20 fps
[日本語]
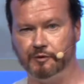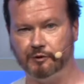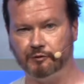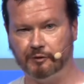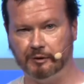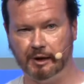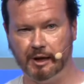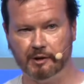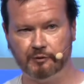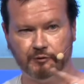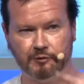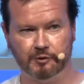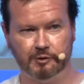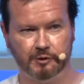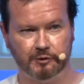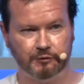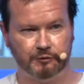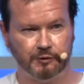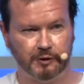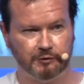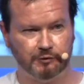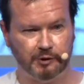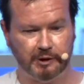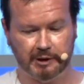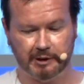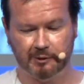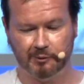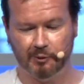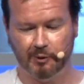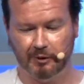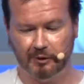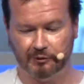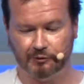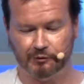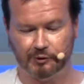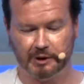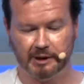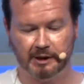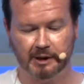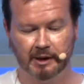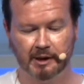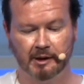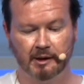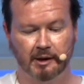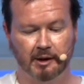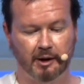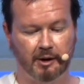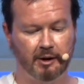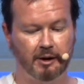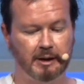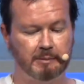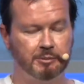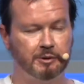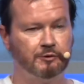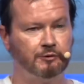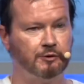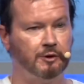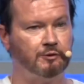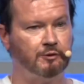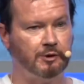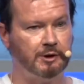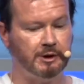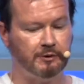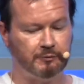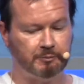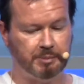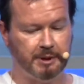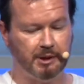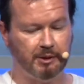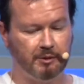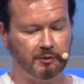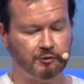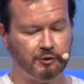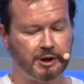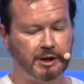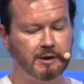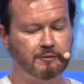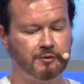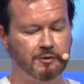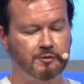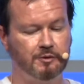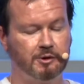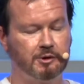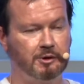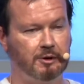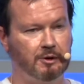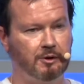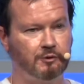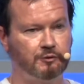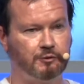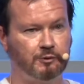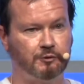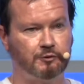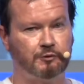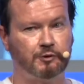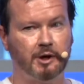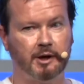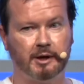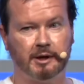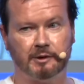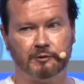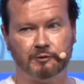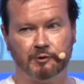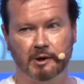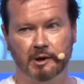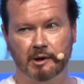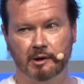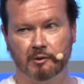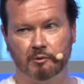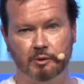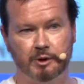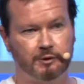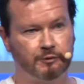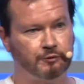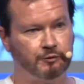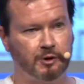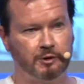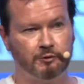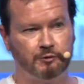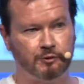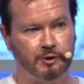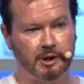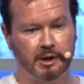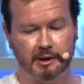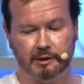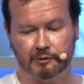むしろハイパーシティだということでありますこれはクオリティとしてはシティ以下かもしれない